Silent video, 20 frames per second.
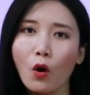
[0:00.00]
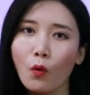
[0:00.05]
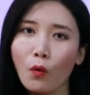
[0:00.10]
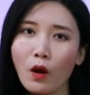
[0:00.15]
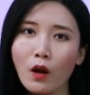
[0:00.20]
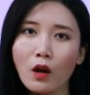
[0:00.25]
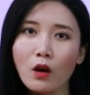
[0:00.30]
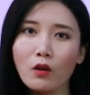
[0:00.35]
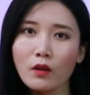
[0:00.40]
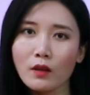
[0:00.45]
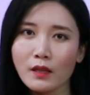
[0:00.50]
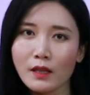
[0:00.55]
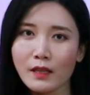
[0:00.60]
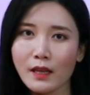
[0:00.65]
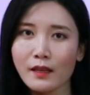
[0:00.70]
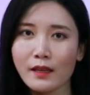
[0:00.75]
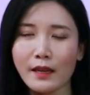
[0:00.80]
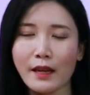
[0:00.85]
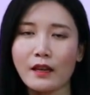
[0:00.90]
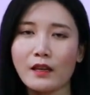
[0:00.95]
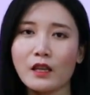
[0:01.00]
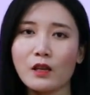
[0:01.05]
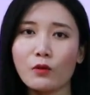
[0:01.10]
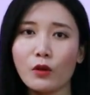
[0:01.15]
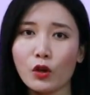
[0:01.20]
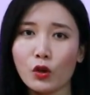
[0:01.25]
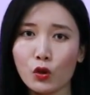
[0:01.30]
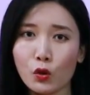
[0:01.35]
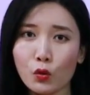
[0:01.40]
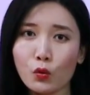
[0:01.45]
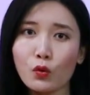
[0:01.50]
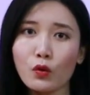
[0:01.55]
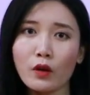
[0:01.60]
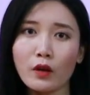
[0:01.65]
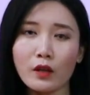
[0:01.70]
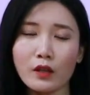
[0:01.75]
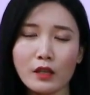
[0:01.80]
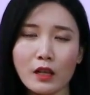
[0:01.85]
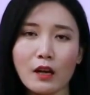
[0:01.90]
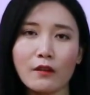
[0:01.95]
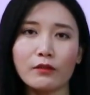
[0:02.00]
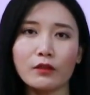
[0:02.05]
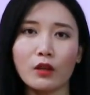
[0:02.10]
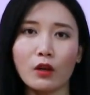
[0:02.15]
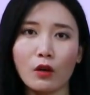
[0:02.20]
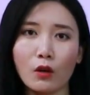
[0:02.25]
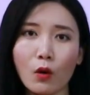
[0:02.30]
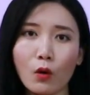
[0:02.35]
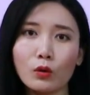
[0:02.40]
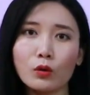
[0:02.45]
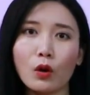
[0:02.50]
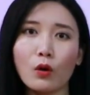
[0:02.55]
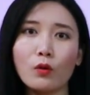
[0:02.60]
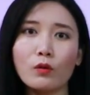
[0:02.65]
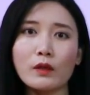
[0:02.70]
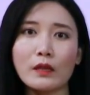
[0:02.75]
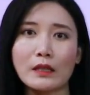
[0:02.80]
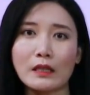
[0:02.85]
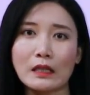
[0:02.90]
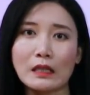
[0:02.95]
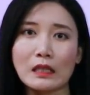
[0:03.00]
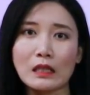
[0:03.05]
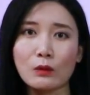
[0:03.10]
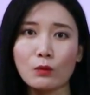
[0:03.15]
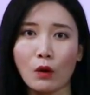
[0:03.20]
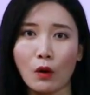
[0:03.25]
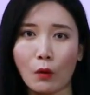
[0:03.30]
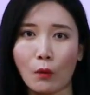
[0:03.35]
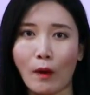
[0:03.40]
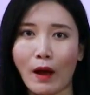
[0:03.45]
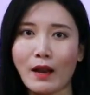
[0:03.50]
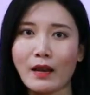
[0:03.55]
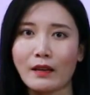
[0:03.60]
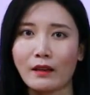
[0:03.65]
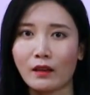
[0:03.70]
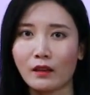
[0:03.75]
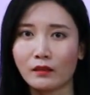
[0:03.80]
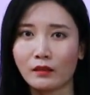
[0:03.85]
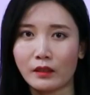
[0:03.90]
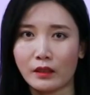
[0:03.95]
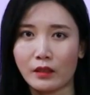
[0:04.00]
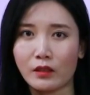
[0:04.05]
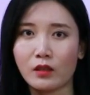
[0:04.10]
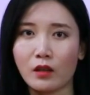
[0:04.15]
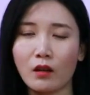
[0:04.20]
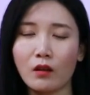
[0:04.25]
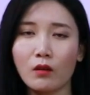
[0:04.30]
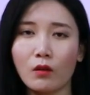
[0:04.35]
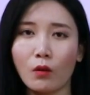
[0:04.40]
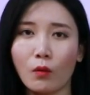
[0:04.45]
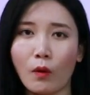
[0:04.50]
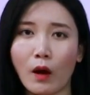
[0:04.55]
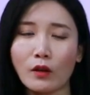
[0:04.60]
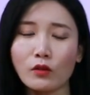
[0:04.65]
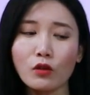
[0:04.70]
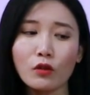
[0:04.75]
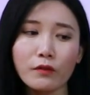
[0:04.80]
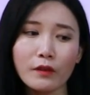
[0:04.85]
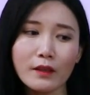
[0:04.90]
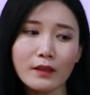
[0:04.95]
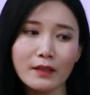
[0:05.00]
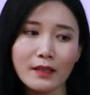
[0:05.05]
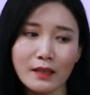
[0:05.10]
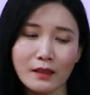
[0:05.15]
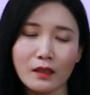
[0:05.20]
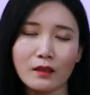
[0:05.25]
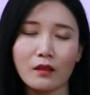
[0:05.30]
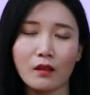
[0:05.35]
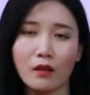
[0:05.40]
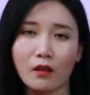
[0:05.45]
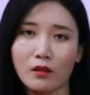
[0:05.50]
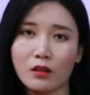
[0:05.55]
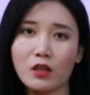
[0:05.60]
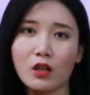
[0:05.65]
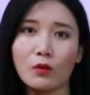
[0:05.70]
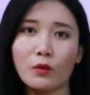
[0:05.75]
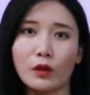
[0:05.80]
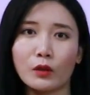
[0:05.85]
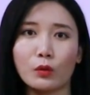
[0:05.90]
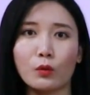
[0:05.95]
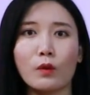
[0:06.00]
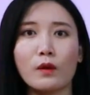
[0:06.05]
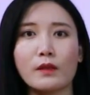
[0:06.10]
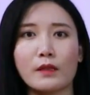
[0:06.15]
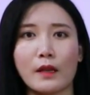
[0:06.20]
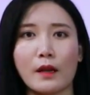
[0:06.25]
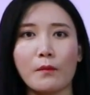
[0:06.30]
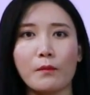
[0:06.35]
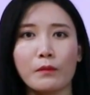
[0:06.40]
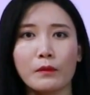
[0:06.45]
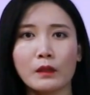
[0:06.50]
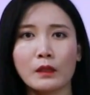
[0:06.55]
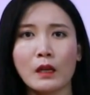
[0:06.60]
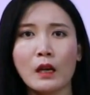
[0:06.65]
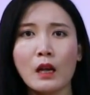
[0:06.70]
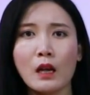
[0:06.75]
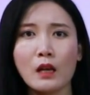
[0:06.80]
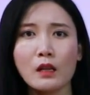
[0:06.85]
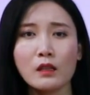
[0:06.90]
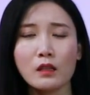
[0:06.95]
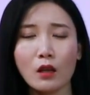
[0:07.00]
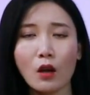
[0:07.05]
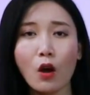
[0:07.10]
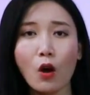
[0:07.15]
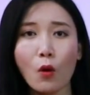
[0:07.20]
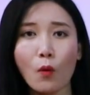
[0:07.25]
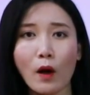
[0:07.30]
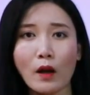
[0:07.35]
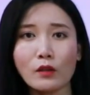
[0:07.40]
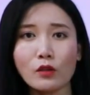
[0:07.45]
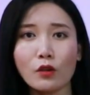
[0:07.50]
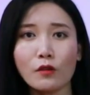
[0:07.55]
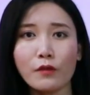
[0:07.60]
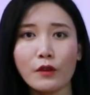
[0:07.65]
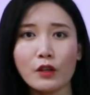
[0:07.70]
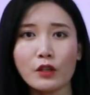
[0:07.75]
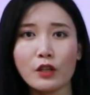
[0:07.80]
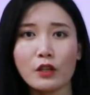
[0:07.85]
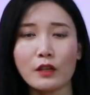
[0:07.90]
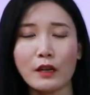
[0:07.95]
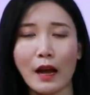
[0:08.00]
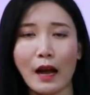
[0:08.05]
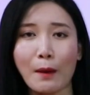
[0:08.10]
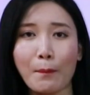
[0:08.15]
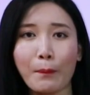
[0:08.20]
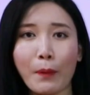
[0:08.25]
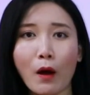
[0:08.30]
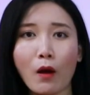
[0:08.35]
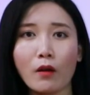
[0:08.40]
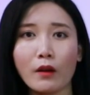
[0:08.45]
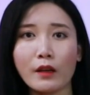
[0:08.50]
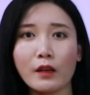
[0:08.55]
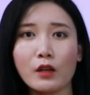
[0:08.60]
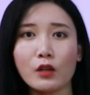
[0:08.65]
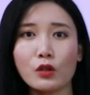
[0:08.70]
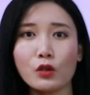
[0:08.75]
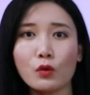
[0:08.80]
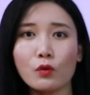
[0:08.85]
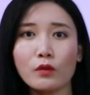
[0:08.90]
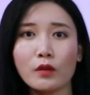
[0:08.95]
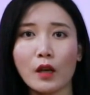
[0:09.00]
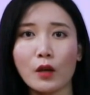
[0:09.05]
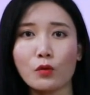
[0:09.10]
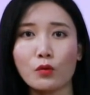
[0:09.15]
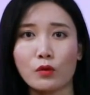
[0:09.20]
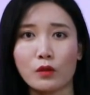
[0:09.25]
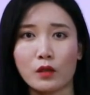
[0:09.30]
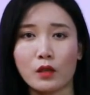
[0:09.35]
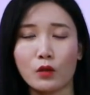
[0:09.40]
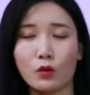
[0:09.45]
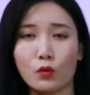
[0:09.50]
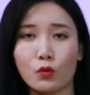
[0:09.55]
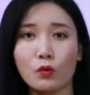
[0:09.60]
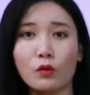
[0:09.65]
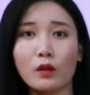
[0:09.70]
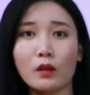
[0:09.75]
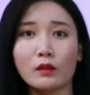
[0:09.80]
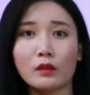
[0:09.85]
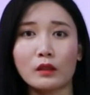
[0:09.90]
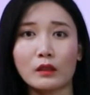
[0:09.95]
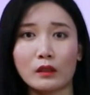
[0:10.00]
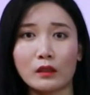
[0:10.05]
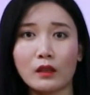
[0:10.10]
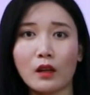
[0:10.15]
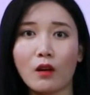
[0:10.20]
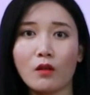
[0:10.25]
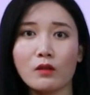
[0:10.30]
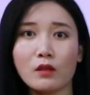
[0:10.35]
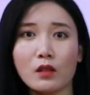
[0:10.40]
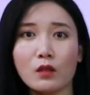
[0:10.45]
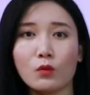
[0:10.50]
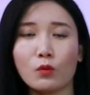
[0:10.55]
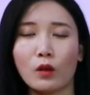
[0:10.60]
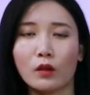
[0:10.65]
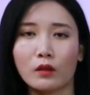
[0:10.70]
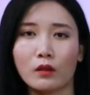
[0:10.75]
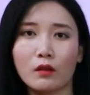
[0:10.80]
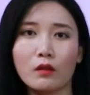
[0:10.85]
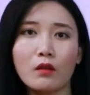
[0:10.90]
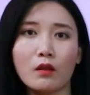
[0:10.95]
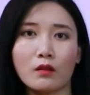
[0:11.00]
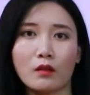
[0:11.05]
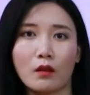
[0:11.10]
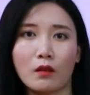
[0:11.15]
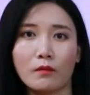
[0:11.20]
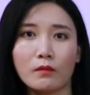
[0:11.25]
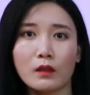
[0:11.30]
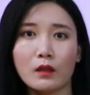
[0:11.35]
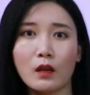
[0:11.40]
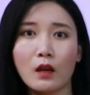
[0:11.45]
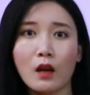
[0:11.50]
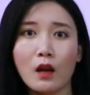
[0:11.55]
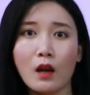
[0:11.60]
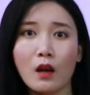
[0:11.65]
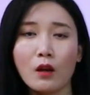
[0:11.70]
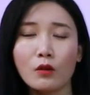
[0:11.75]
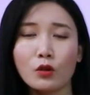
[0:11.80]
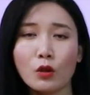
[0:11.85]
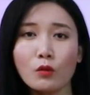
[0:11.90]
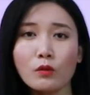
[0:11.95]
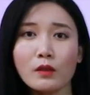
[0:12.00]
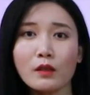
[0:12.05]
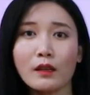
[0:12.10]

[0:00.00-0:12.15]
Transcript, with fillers: 婚后的这些年，因为疏于和丈夫的沟通以及自我管理和提升，黄秀芬渐渐的和社会脱节。此后，黄秀芬甚至还报了一个中年女性如何提高自我的课程，从